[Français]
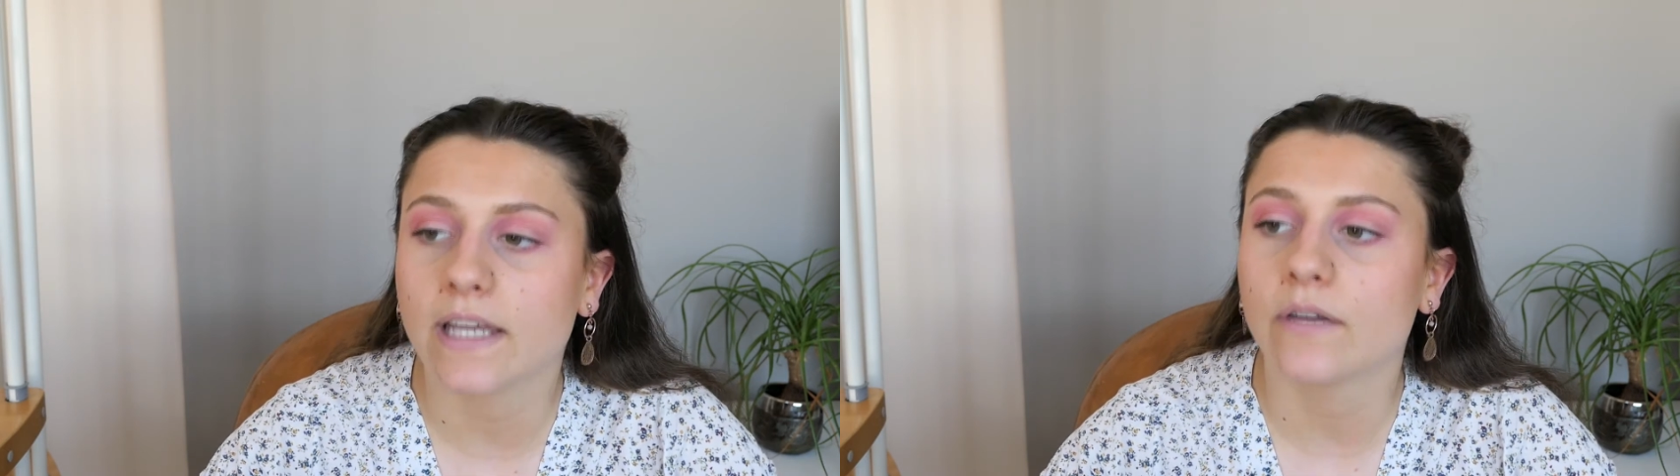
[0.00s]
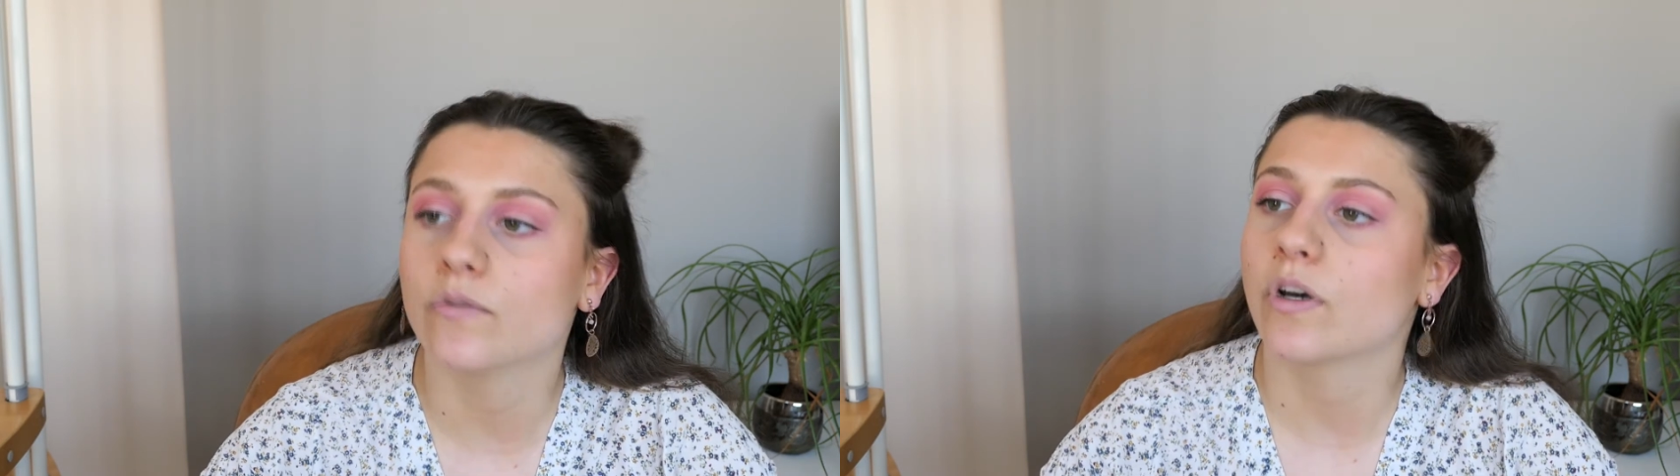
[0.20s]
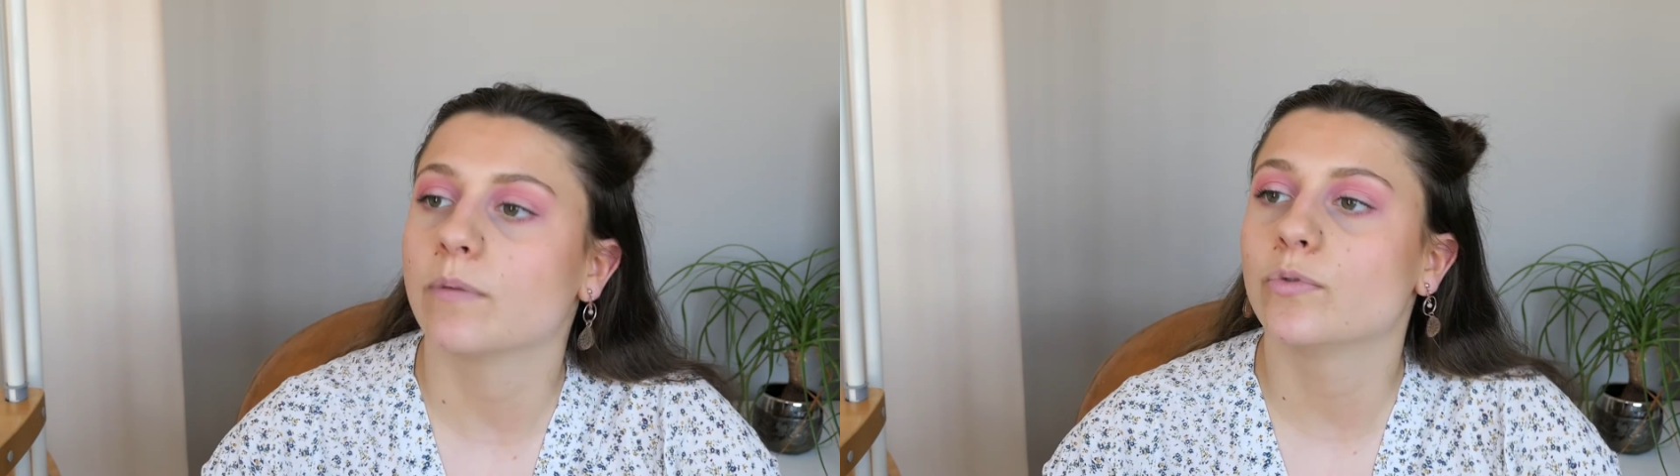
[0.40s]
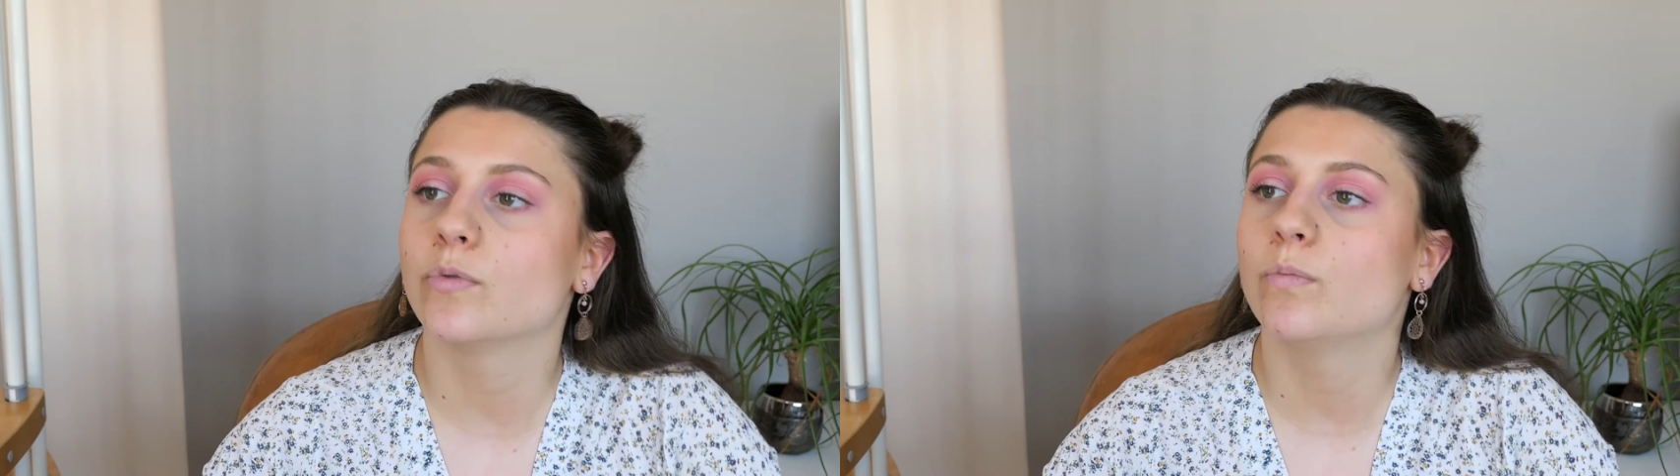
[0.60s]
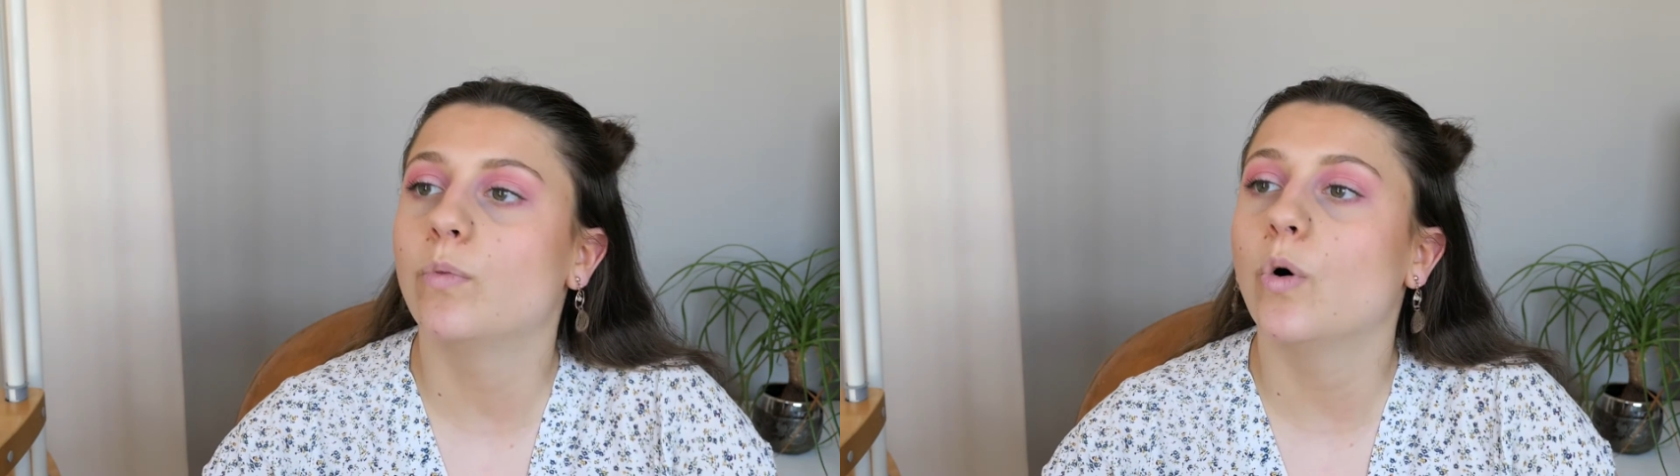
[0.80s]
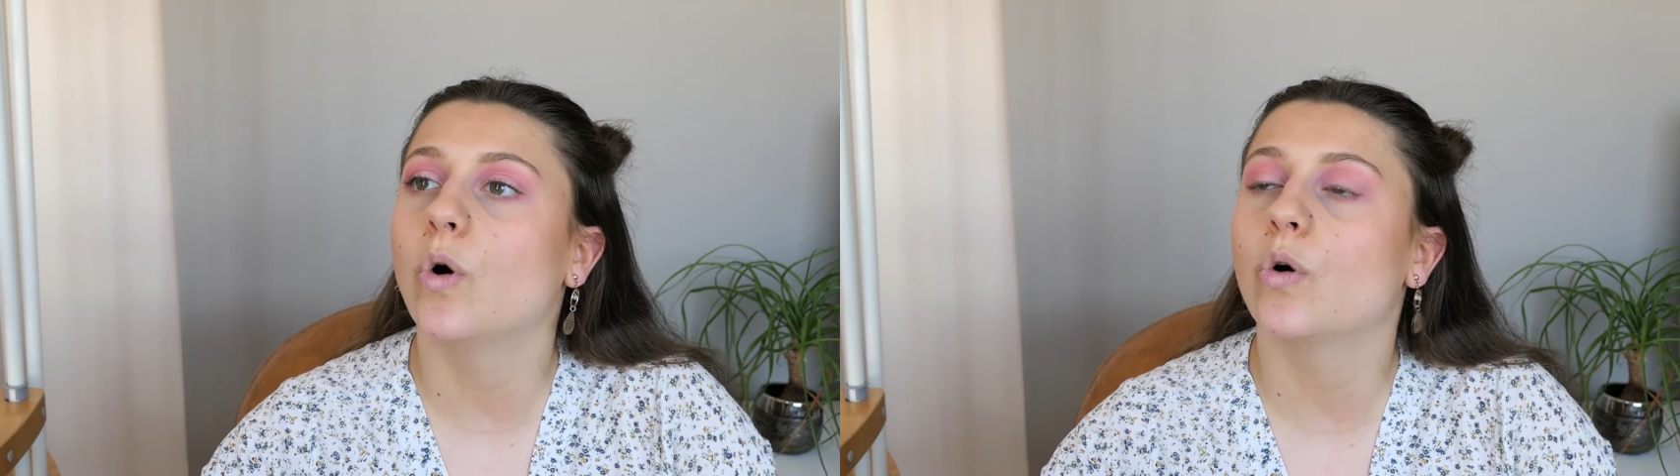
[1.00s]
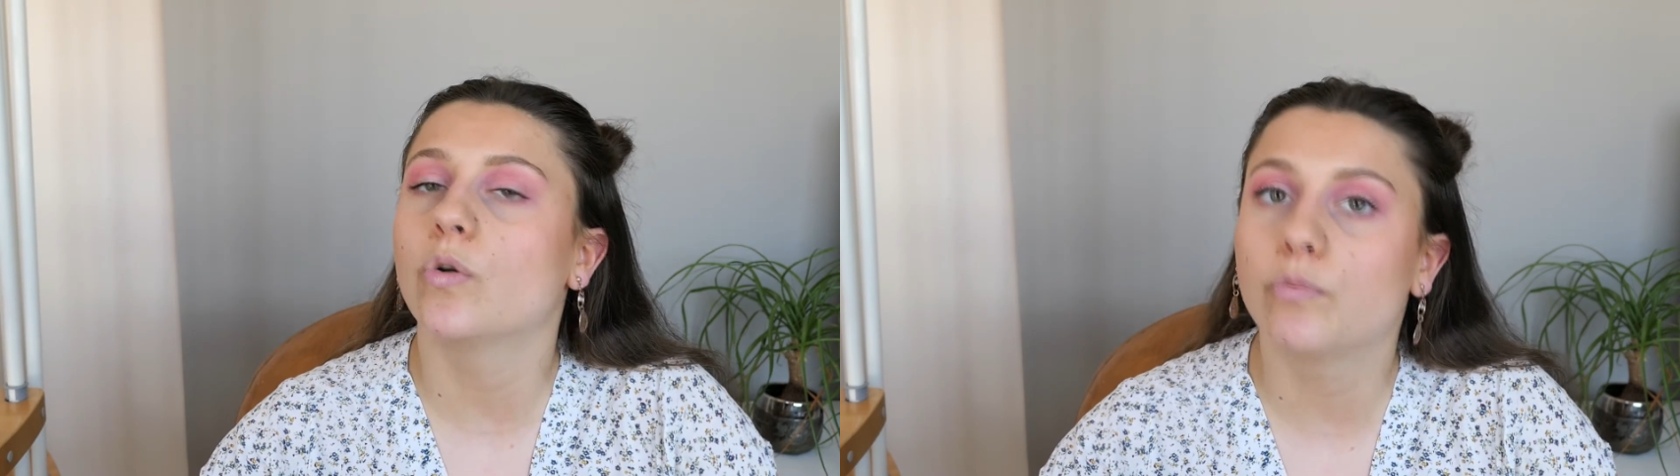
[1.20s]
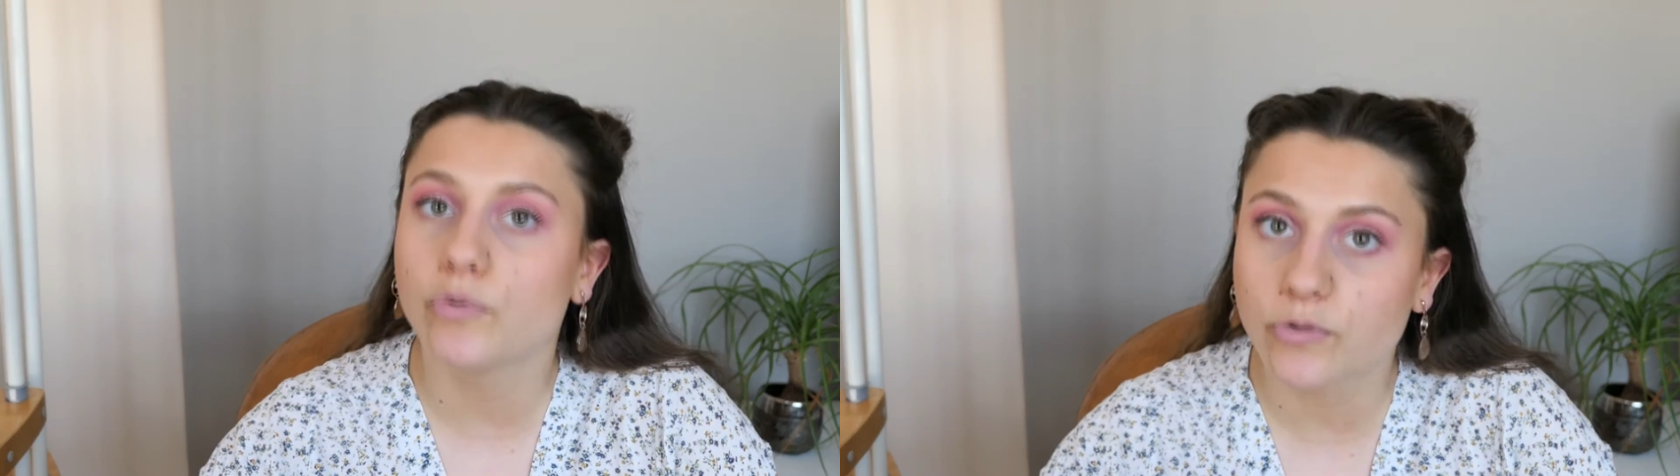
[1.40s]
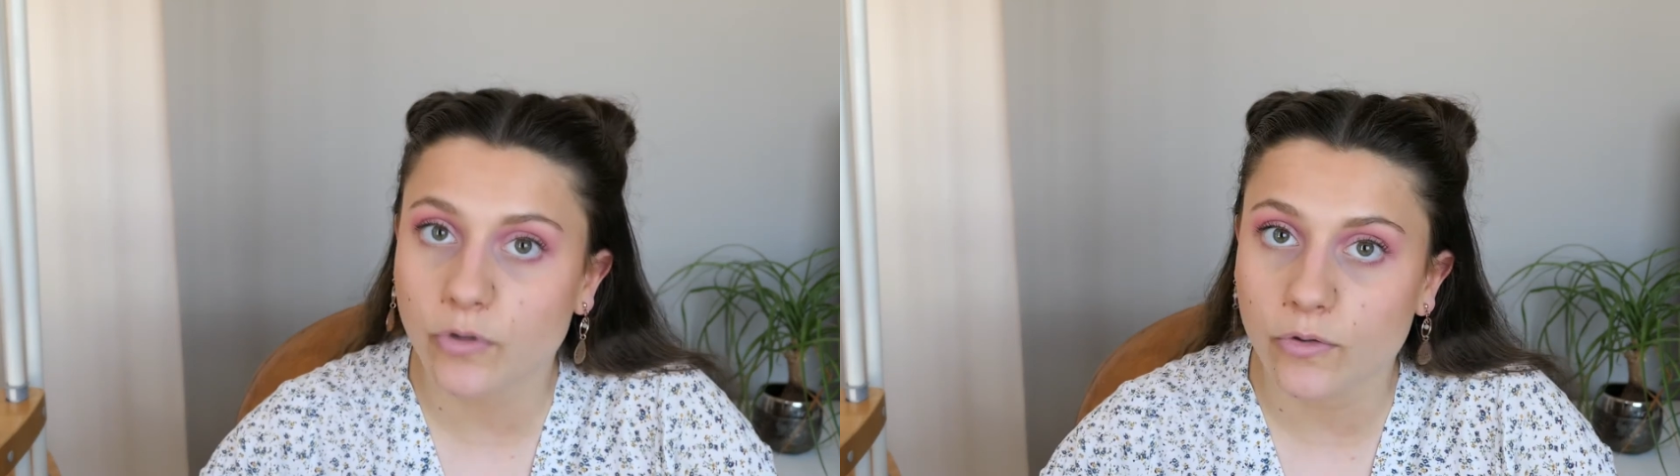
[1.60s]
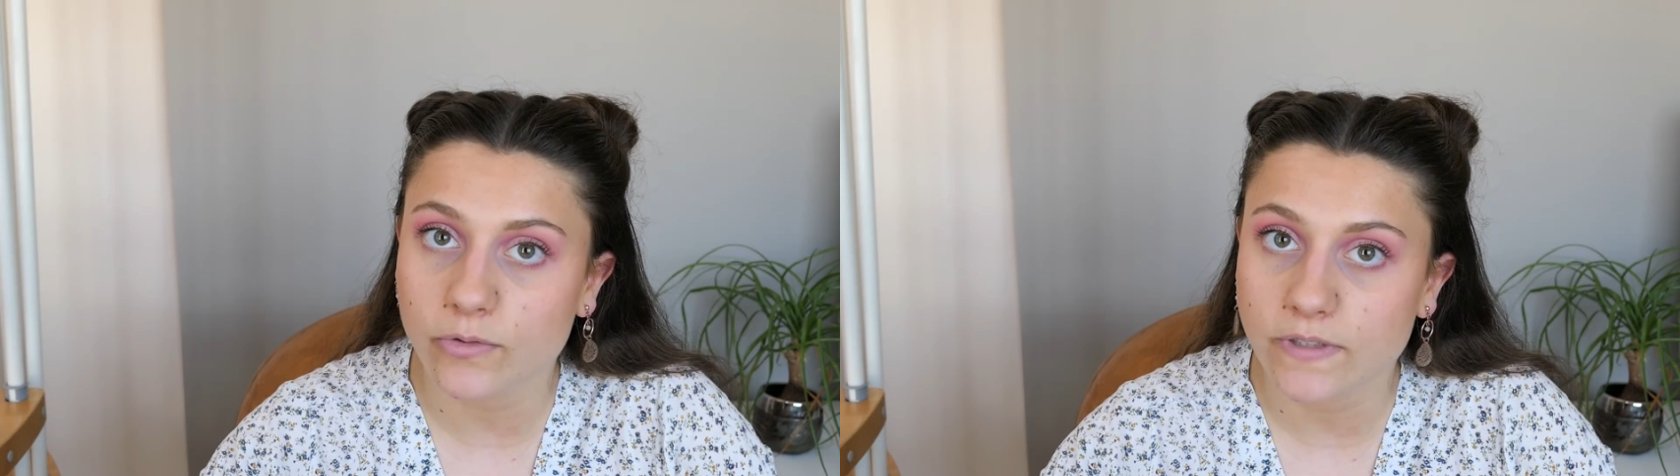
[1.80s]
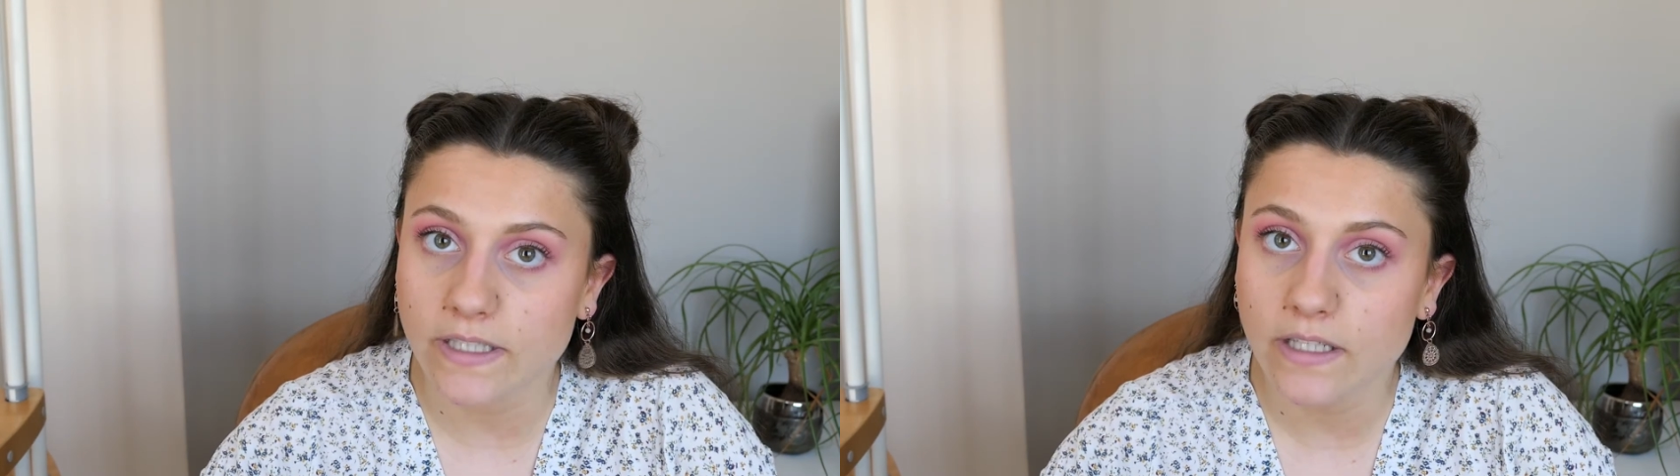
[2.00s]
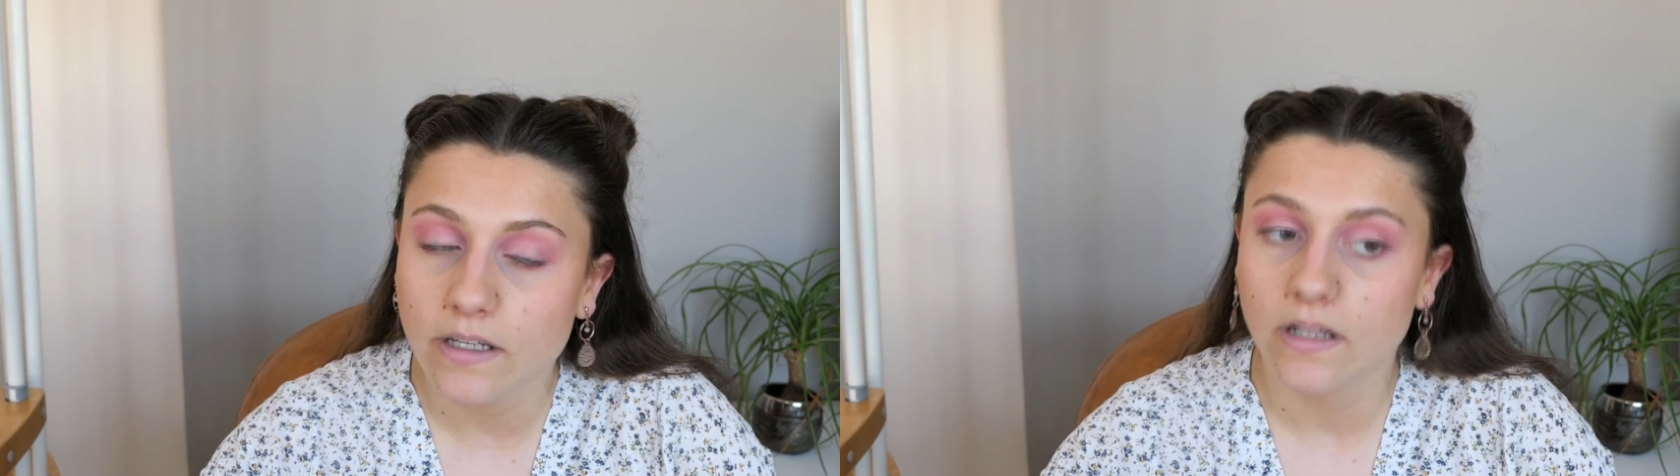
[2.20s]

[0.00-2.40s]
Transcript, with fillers: et on aurait pu beaucoup plus creuser.